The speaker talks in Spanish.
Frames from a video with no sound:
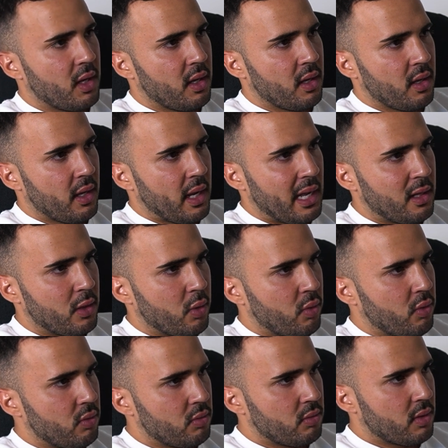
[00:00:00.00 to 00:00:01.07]
que el
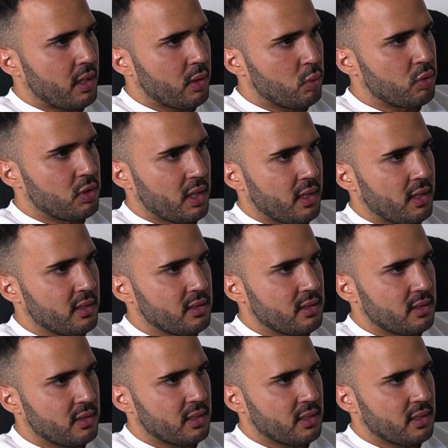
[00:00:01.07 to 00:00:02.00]
don que tú tienes